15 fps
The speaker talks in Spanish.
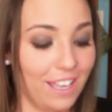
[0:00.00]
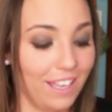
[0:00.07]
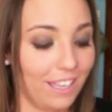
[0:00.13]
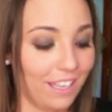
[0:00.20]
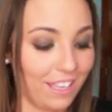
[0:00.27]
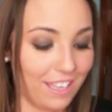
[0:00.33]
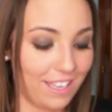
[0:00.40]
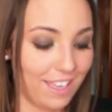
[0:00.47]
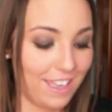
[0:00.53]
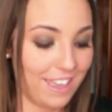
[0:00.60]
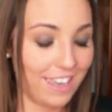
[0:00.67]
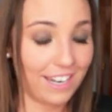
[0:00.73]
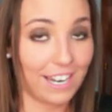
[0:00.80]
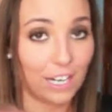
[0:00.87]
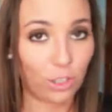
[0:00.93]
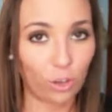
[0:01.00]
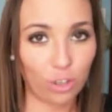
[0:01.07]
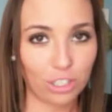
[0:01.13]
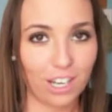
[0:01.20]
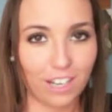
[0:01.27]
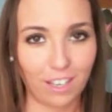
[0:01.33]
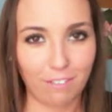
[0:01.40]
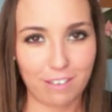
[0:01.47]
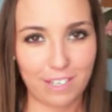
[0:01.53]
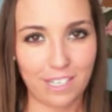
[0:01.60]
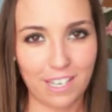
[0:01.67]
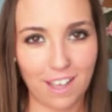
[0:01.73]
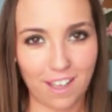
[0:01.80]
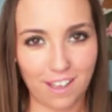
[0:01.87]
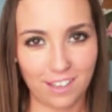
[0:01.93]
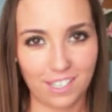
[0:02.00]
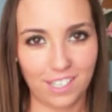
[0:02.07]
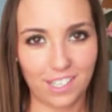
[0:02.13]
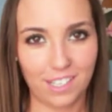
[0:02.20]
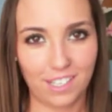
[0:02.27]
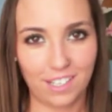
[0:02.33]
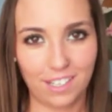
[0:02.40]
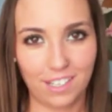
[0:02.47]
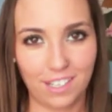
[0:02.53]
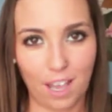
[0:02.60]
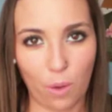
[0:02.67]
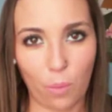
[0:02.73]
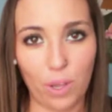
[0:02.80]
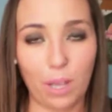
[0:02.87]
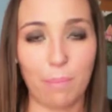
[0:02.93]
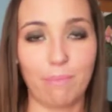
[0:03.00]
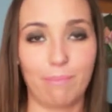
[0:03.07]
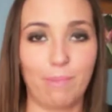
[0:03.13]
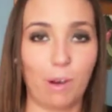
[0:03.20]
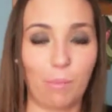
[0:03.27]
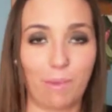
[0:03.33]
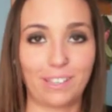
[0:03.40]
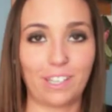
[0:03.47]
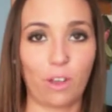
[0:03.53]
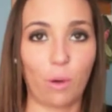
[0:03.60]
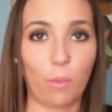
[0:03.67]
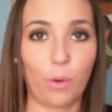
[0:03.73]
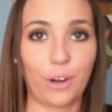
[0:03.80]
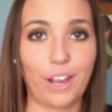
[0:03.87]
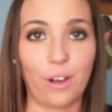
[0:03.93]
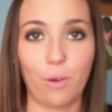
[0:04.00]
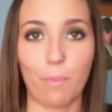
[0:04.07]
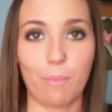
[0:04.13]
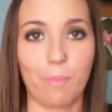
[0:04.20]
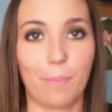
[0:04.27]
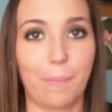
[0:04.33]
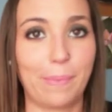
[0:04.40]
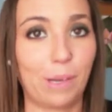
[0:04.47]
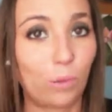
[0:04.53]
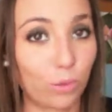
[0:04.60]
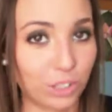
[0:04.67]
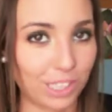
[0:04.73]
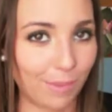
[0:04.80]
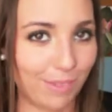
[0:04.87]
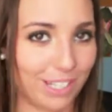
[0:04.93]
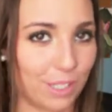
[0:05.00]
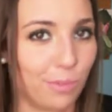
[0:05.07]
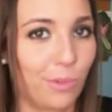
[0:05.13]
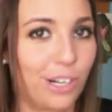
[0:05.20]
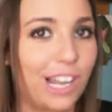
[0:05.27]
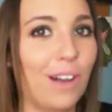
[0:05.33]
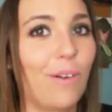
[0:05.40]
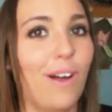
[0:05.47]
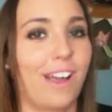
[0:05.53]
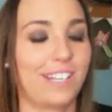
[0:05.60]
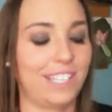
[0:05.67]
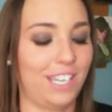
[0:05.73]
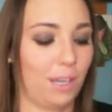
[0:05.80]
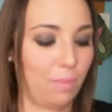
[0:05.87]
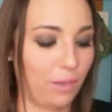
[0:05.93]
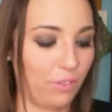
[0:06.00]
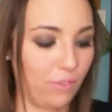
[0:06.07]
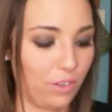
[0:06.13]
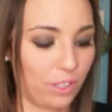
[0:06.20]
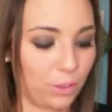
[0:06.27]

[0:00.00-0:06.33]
Eh, era rosa el que venía en la web, me lo han mandado morado. Me gusta más morado, así que perfecto.